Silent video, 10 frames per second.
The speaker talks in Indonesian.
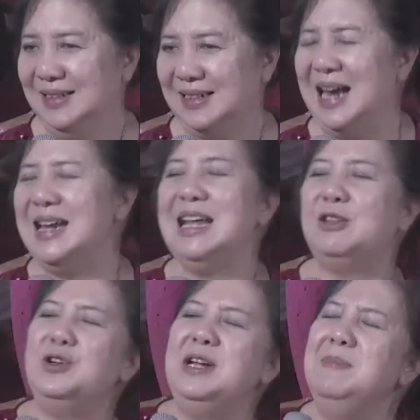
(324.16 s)
Karena
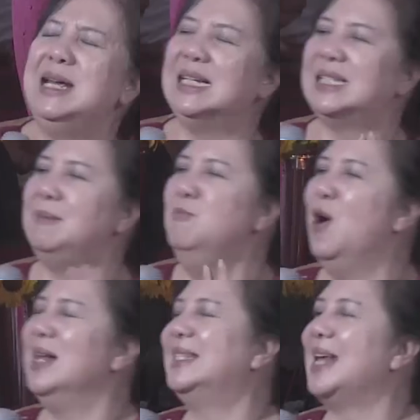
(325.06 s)
itu demi
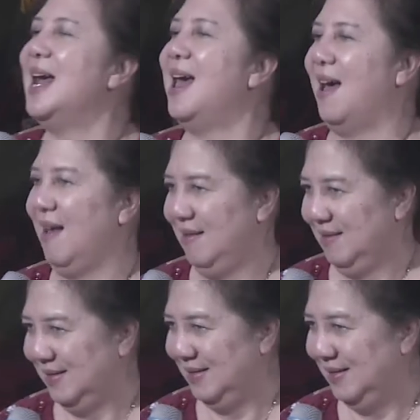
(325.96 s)
kesembuhan saya.
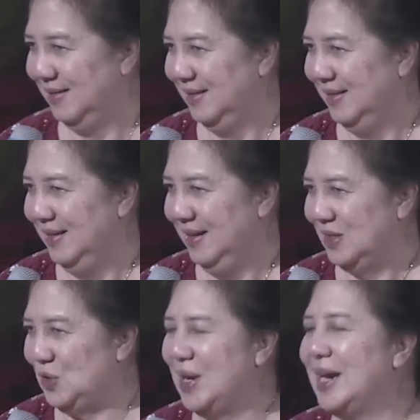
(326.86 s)

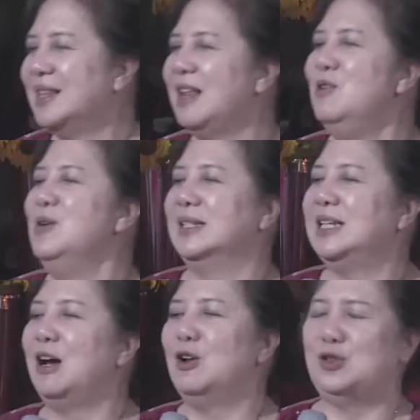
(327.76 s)
Saudara tahu nggak
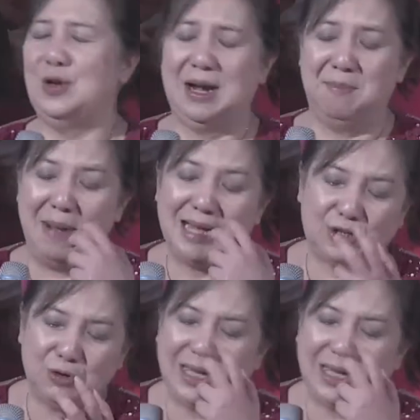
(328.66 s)
sih kalau saudara masuk